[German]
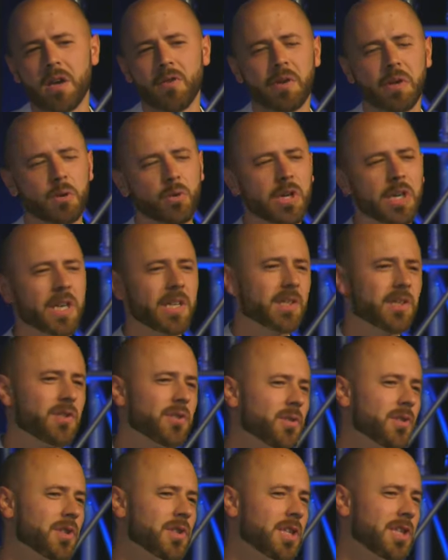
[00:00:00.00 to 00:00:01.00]
Wenn du
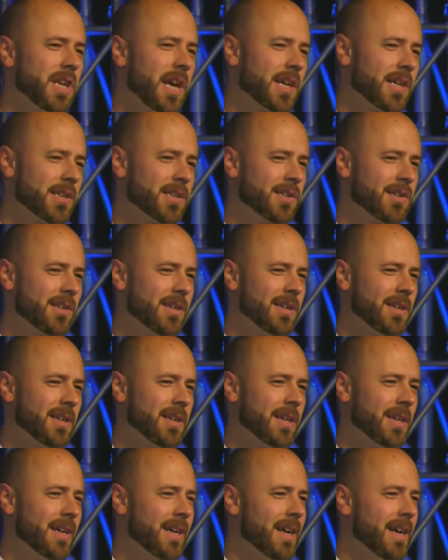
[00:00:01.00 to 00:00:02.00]
Christus nicht hast,
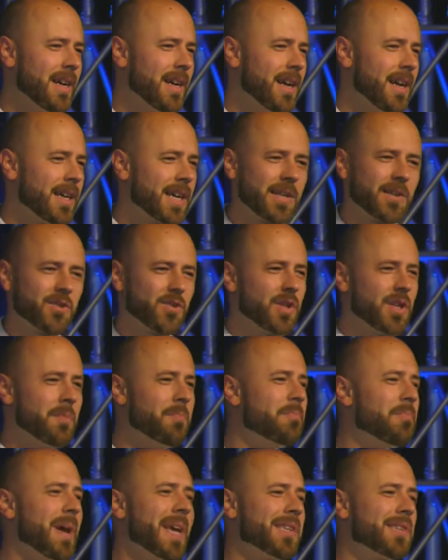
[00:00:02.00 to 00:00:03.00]
kannst du die
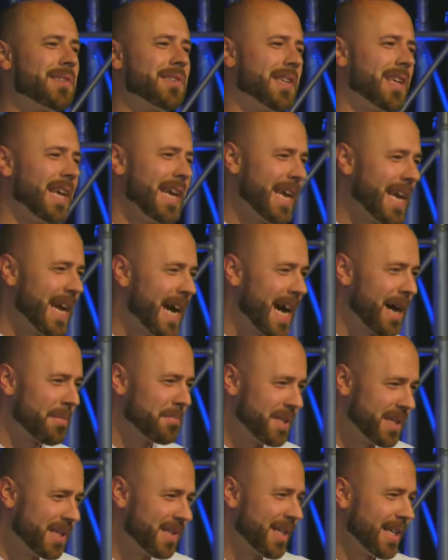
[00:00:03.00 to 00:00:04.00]
beste Ehe
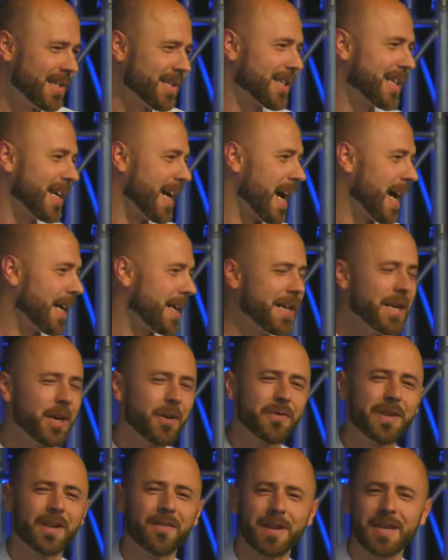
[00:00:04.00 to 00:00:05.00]
haben, die es jetzt gerade hier
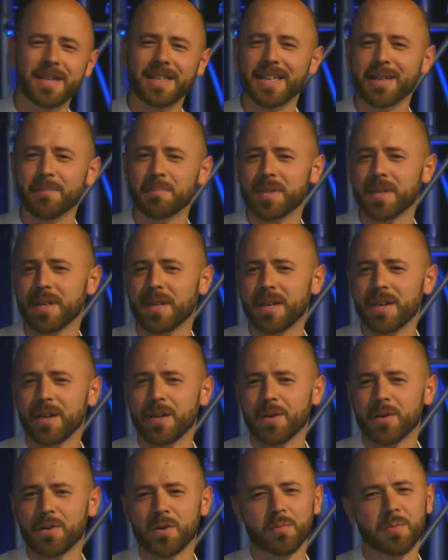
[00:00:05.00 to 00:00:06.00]
auf der Welt gibt
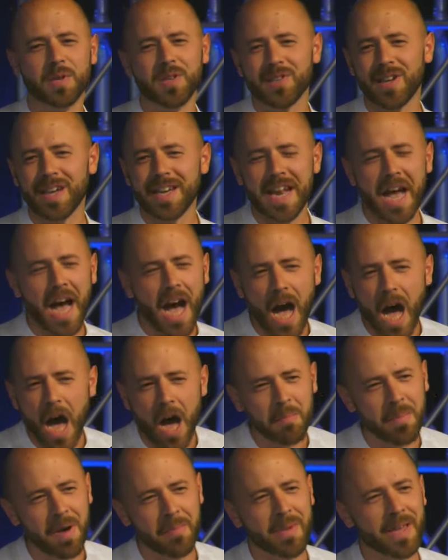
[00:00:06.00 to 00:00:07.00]
und du bist ein
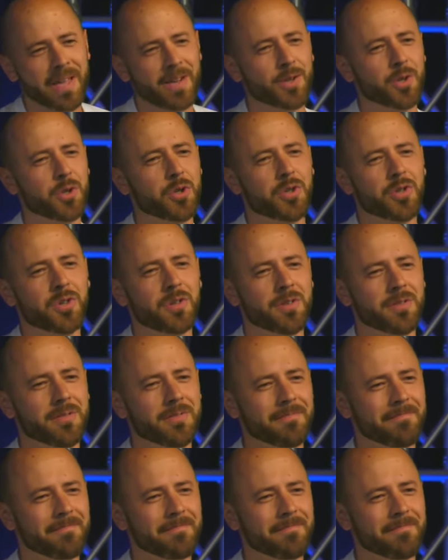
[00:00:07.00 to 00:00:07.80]
armer Mensch.